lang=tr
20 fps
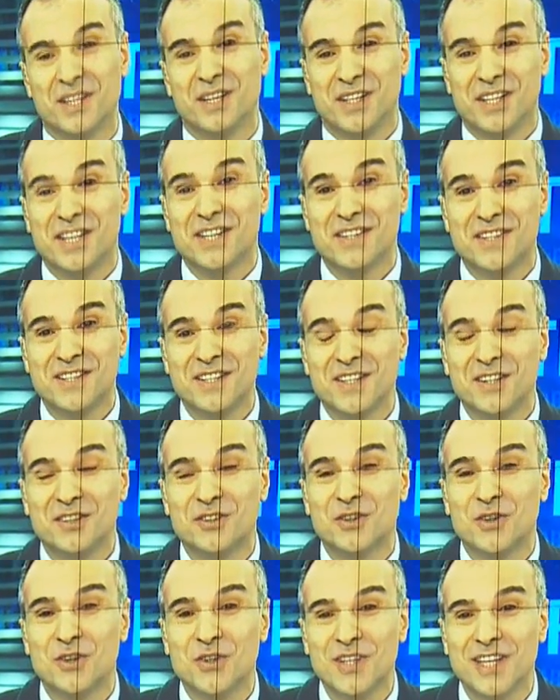Kesinlikle
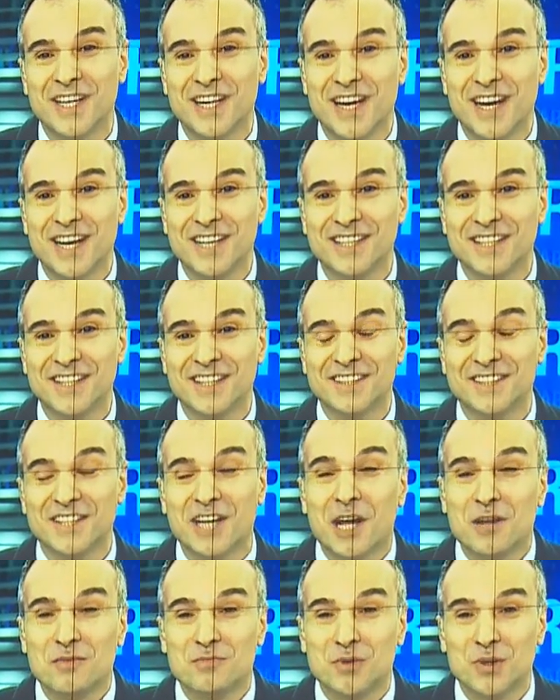öyle. Yani
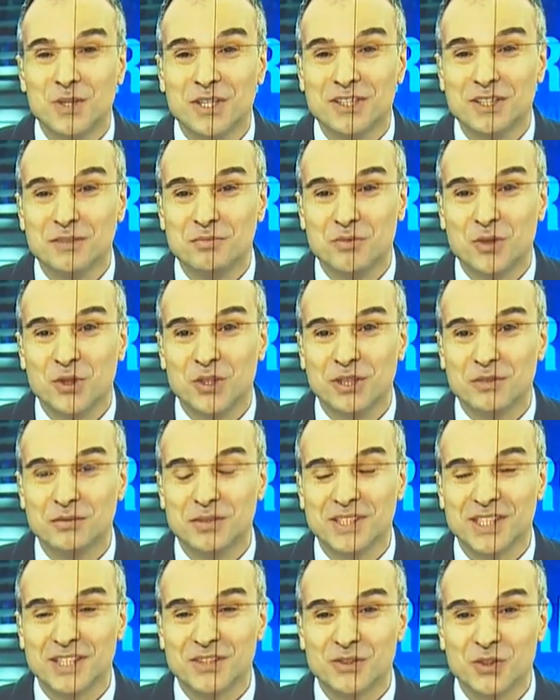real politik böyle bir
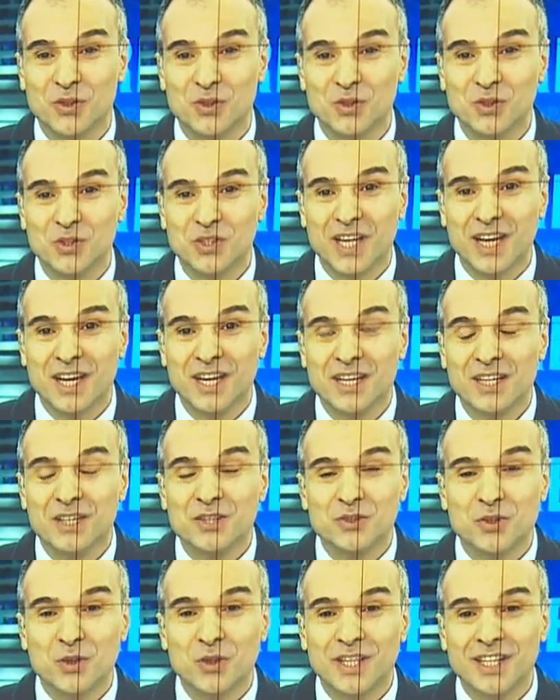şey. Sonuçta
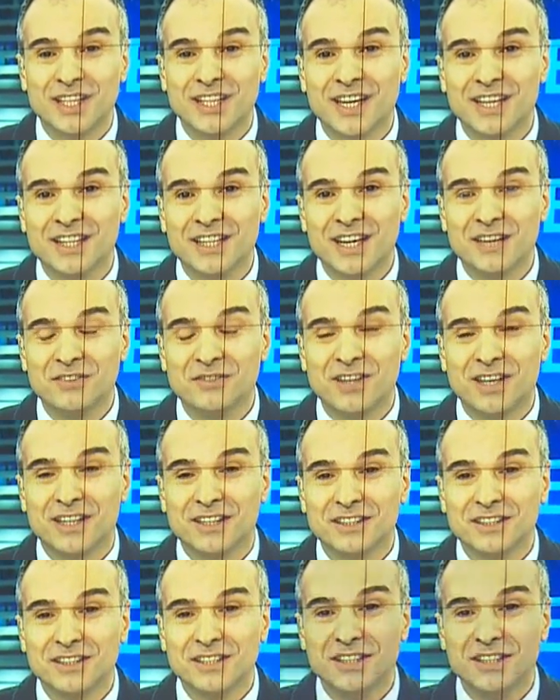söylenenler farklı,